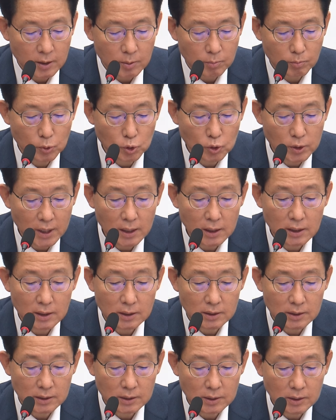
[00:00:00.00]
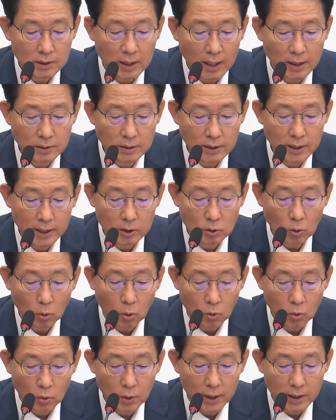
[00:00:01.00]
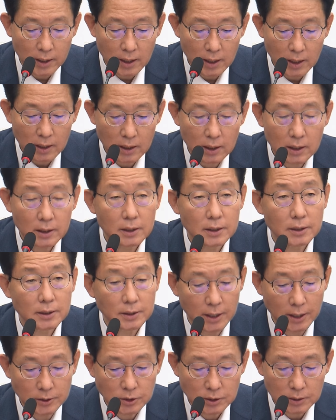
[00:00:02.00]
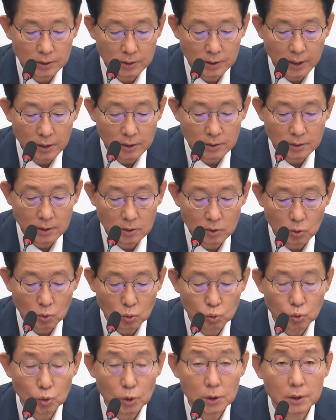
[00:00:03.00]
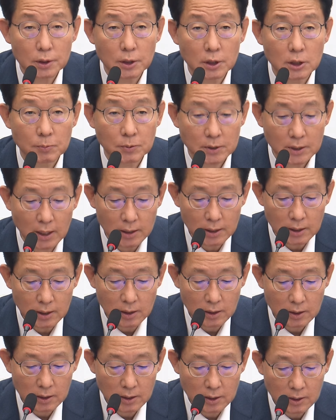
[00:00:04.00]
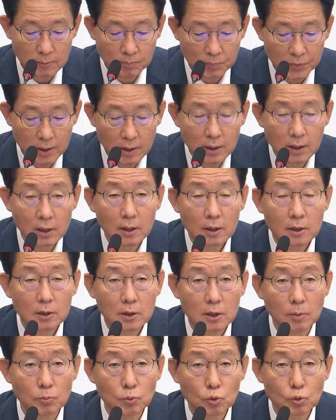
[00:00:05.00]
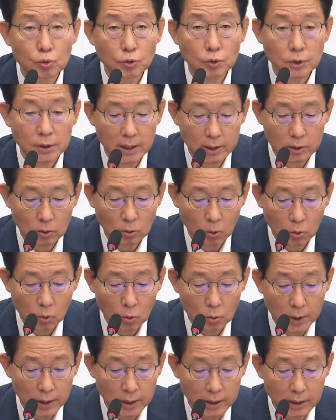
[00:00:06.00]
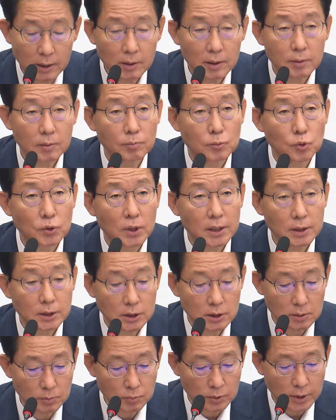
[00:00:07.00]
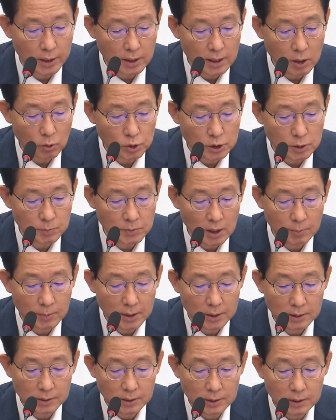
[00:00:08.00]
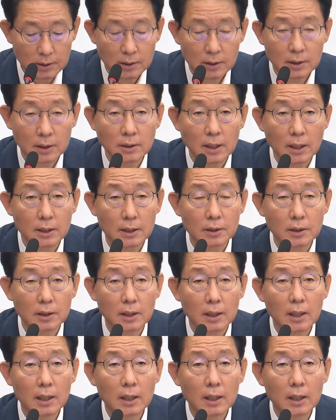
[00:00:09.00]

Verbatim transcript: 민주당 당내 토론회가 예정되어 있는 9월 24일 금투세 토론회 민주당이 지금 계획을 하고 있습니다만은 그날은